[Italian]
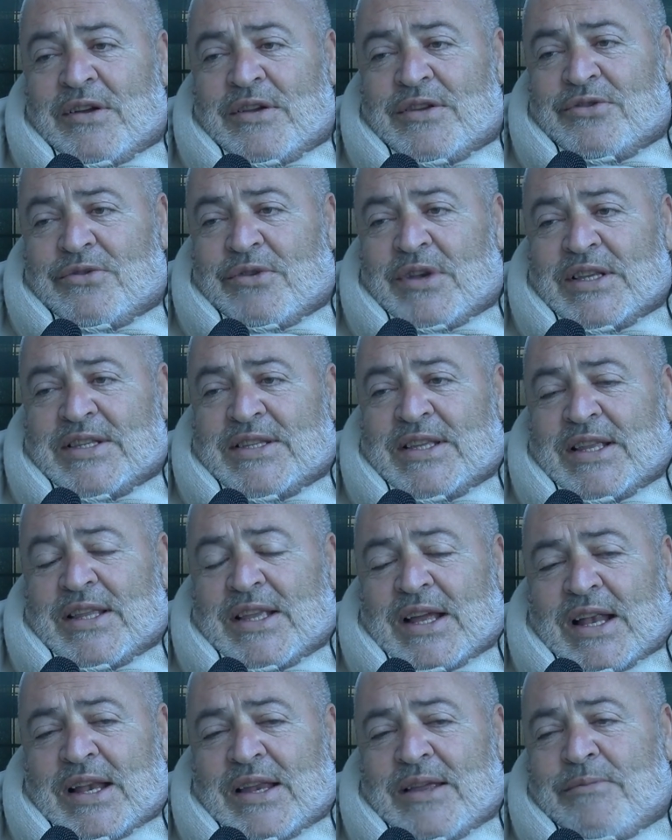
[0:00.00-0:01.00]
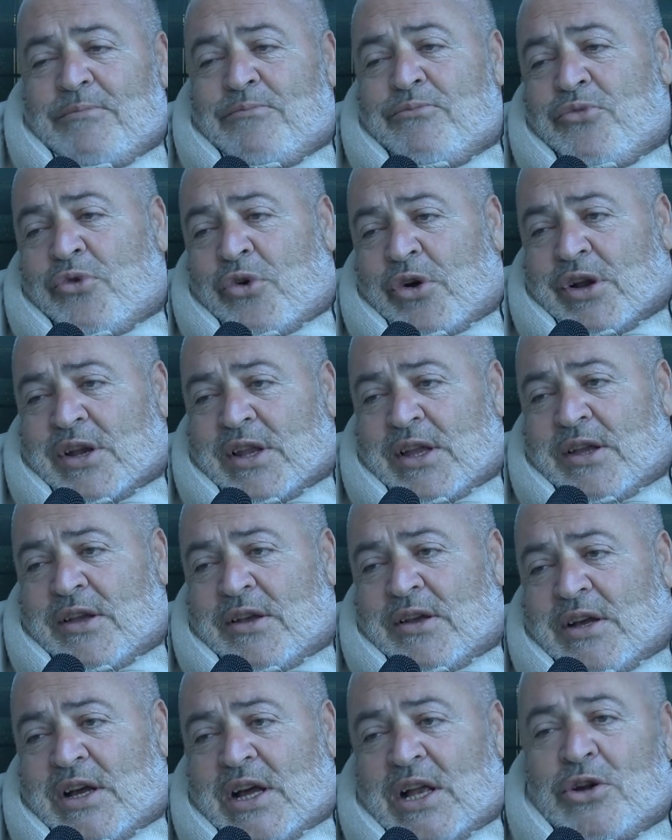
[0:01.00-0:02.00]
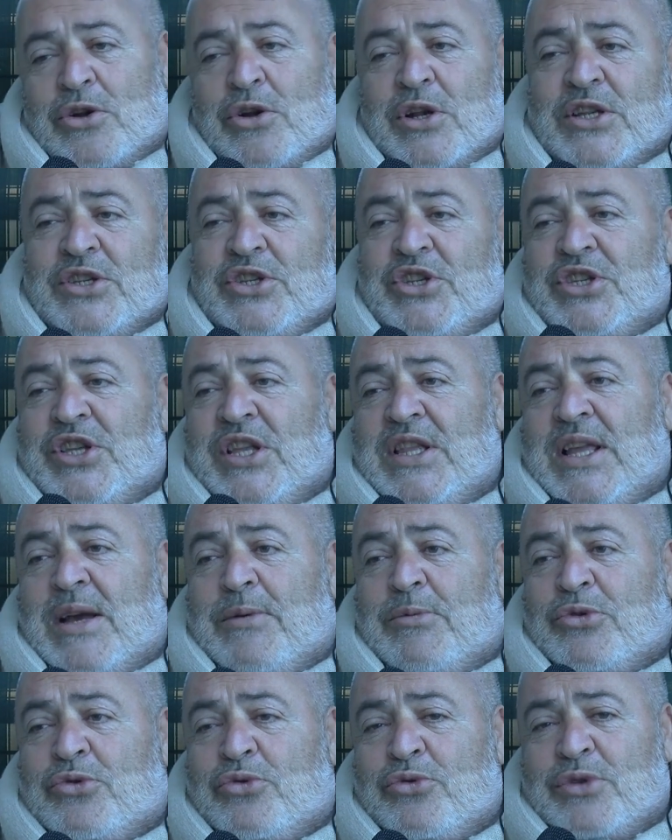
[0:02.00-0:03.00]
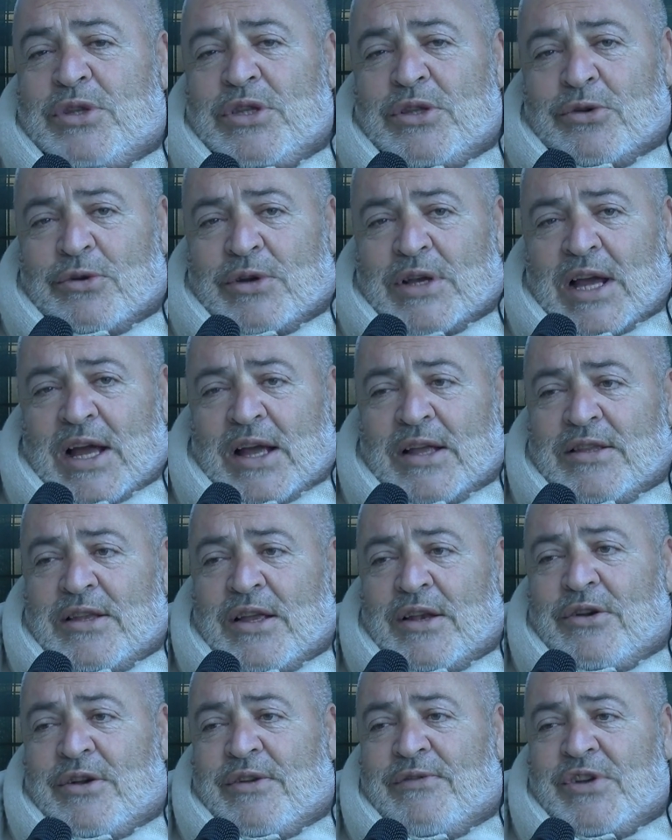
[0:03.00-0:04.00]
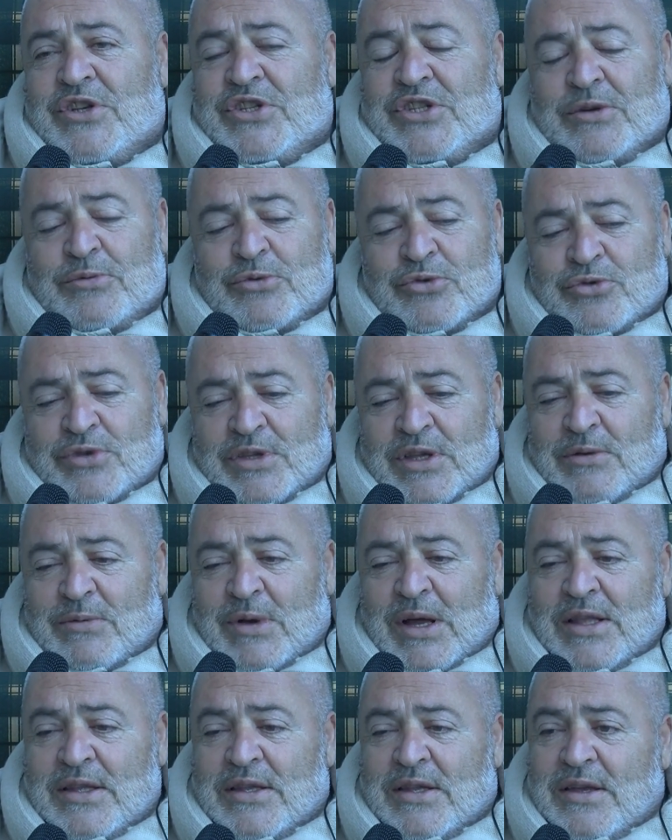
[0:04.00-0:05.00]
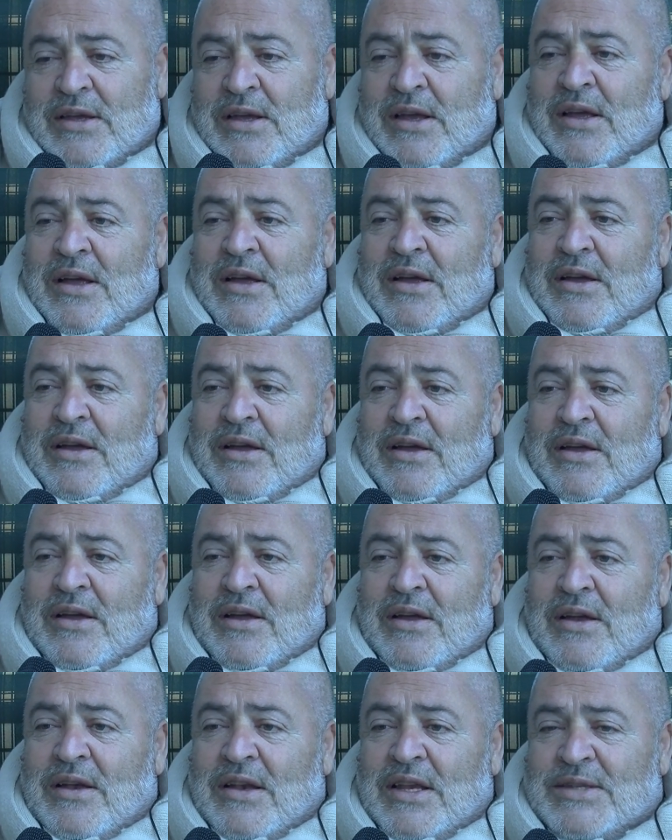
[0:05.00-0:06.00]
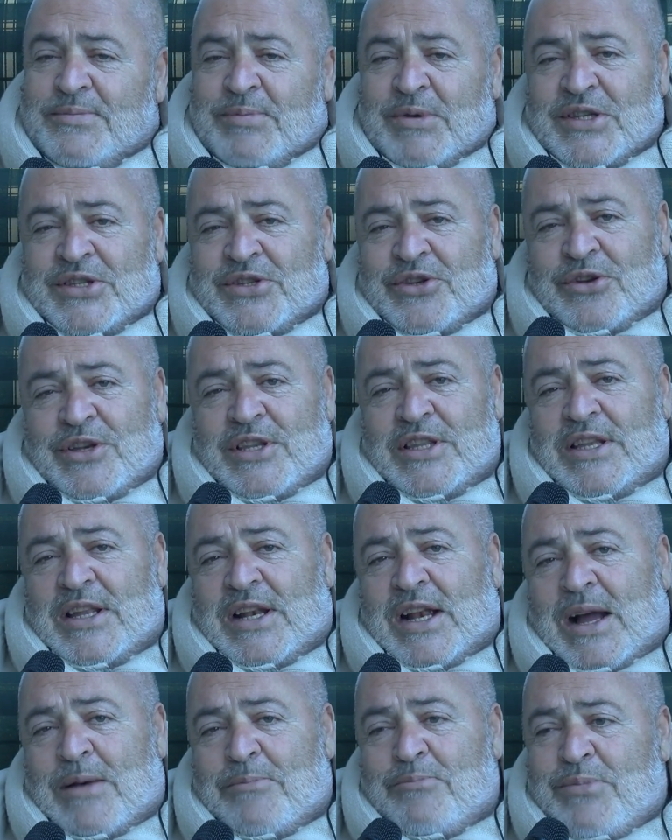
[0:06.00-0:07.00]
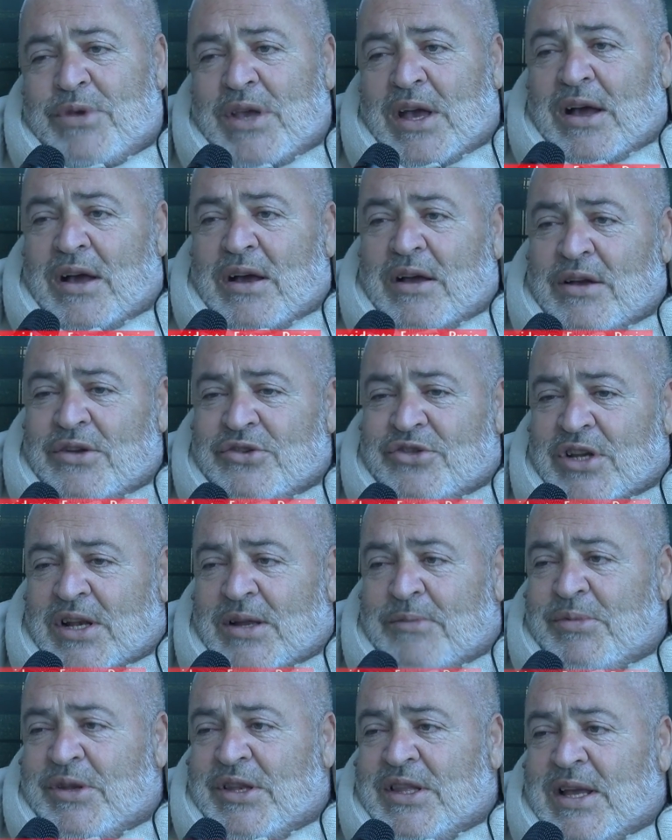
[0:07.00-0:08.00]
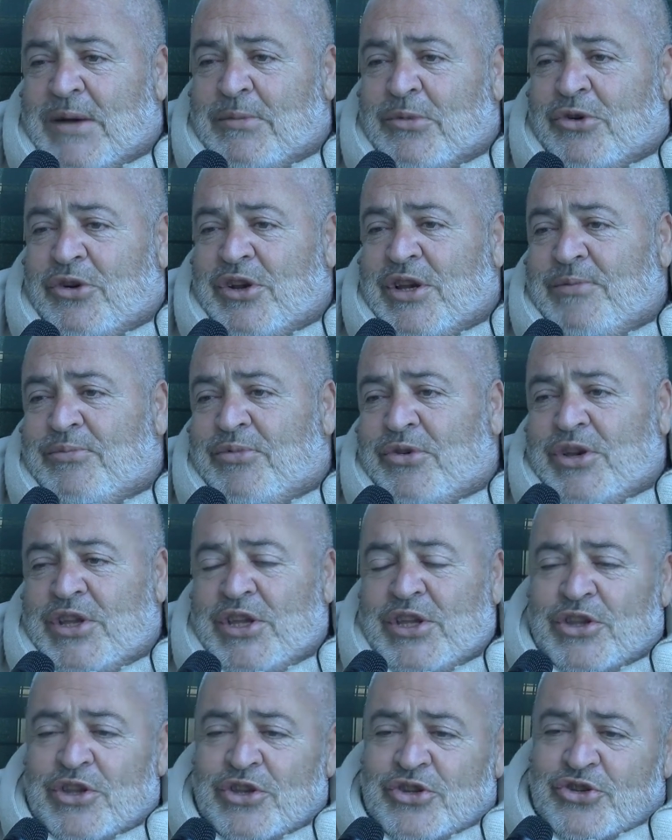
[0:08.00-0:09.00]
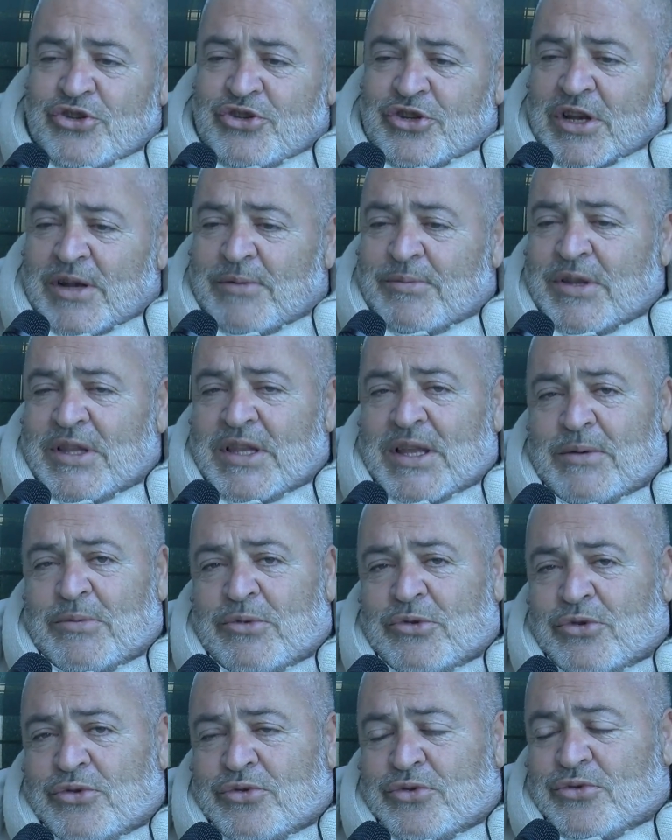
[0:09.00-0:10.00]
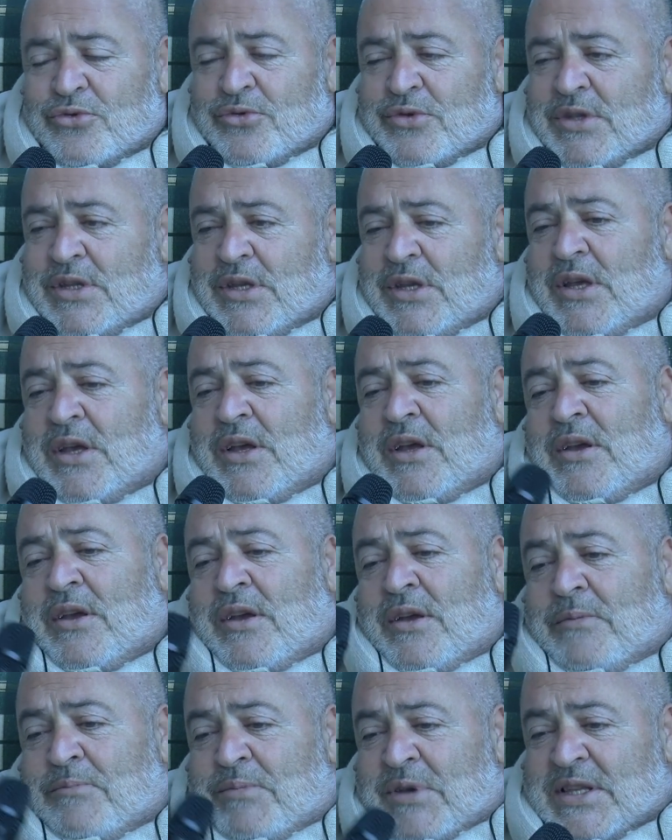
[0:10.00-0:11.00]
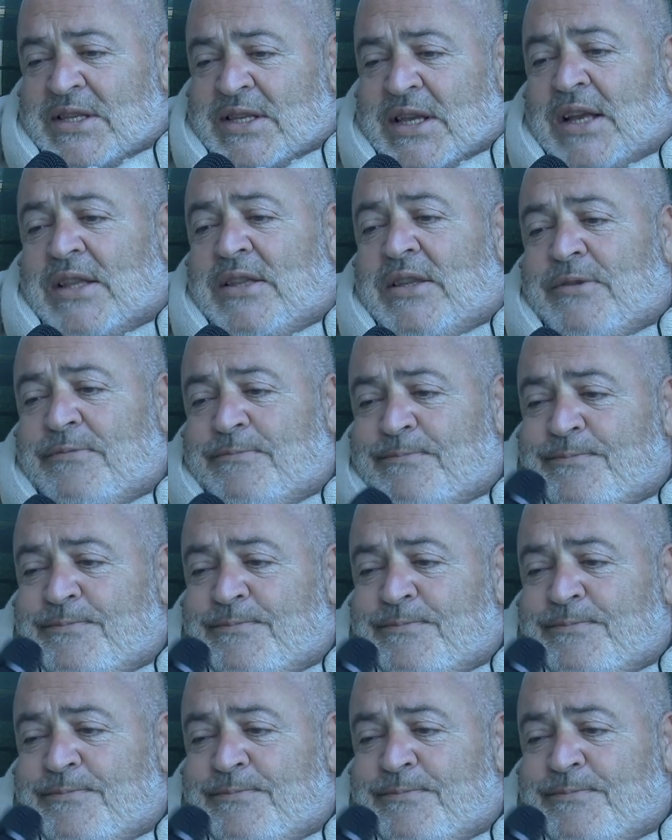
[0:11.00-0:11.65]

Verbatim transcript: sulla statale, muore. Allora ci sentiamo tutti toccati, allora facciamo tutti quanti eh, l'espressione di rabbia, ce la prendiamo con i politici, ce la prendiamo con tutti. Pensate.